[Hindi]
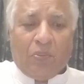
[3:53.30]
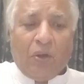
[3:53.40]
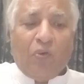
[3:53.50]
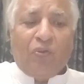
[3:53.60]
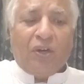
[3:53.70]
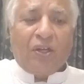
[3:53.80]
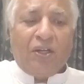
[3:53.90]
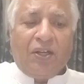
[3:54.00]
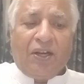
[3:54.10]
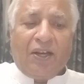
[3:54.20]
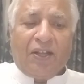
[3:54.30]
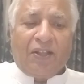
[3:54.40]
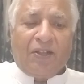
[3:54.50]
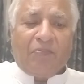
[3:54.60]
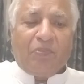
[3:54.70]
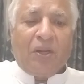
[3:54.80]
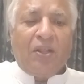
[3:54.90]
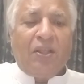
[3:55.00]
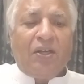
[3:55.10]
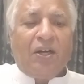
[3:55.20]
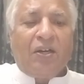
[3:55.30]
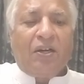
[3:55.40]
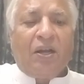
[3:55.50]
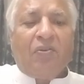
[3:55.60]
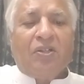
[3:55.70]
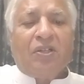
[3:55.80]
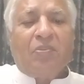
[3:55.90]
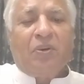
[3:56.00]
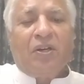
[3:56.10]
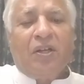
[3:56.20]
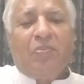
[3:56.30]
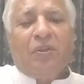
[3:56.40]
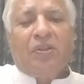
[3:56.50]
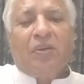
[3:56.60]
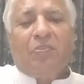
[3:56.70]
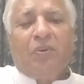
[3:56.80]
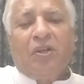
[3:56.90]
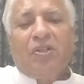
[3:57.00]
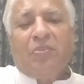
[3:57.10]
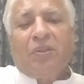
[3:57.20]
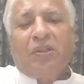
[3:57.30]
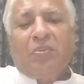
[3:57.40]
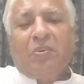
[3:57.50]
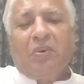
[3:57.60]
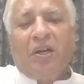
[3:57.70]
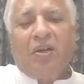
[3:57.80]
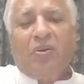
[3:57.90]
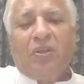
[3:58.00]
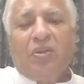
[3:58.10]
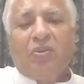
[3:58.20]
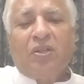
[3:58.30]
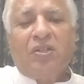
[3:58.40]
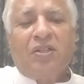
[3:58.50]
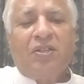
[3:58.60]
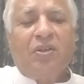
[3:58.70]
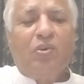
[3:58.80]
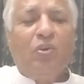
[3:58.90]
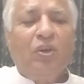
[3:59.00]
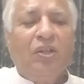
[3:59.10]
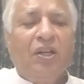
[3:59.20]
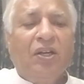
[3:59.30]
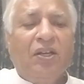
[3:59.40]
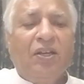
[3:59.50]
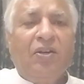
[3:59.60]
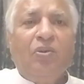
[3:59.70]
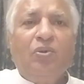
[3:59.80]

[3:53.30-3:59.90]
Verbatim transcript: मैं उफ करके निकल आया था मैंने देखा कि ड्राइवर सर पकड़े एक पत्थर बड़े से पत्थर पर बैठा हुआ था उसके सर से खून की एक लकीर